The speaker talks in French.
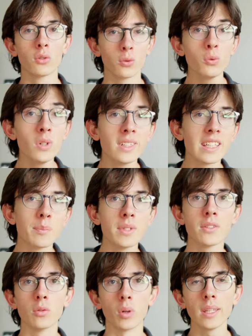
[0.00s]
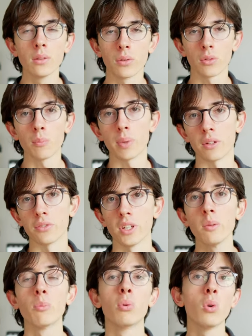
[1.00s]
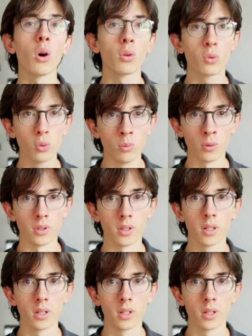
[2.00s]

Tous les tapis de souris ne sont pas faits pour tout le monde.